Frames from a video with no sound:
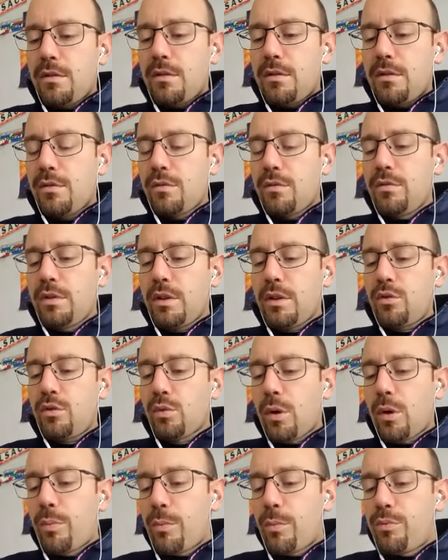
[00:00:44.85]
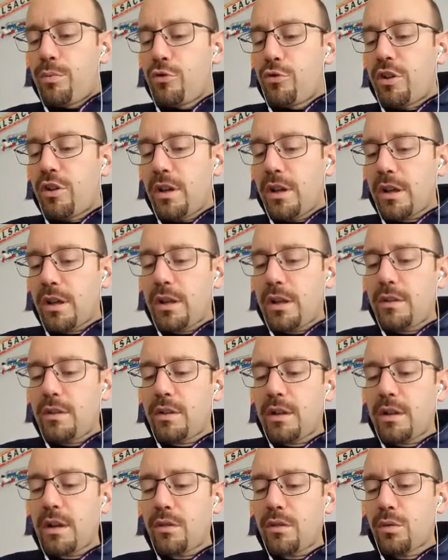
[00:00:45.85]
une question un peu plus générique,
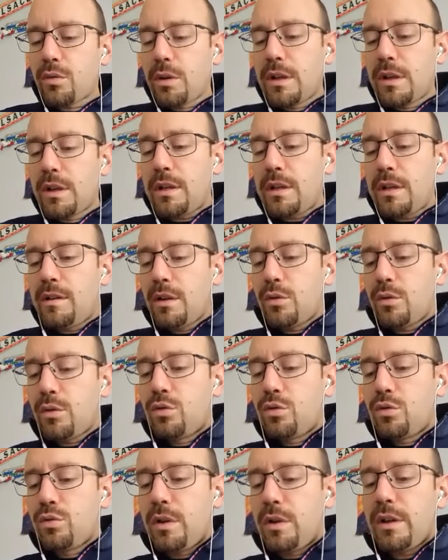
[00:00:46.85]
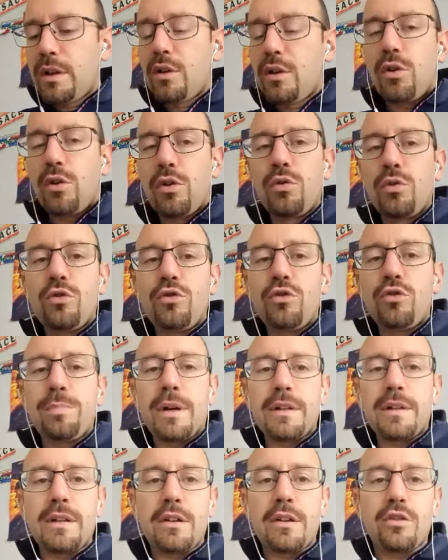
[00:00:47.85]
c'est quelles sont les qualités que tous les grands coachs
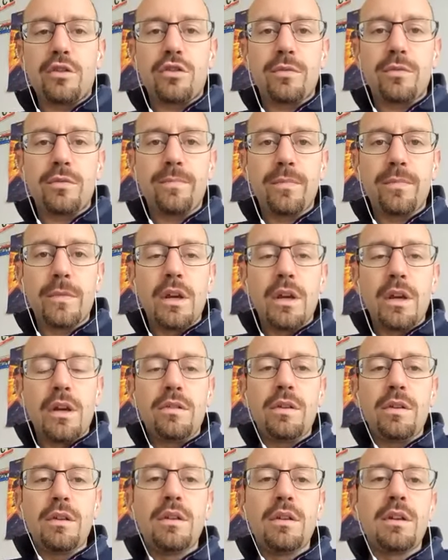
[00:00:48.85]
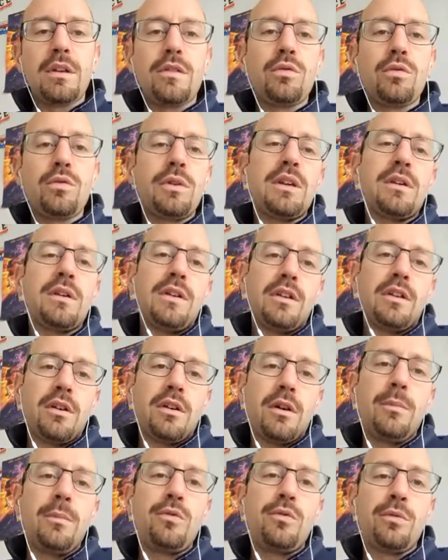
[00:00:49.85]
partagent C'est des questions qui reviennent quand
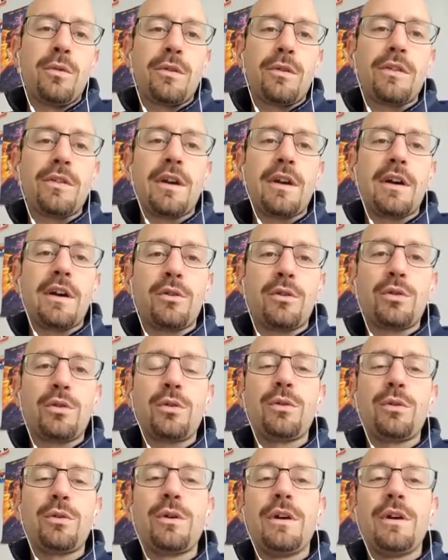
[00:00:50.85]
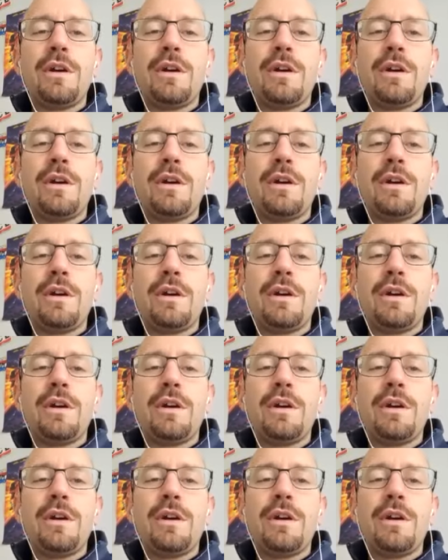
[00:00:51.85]
même souvent, ça, hein, entre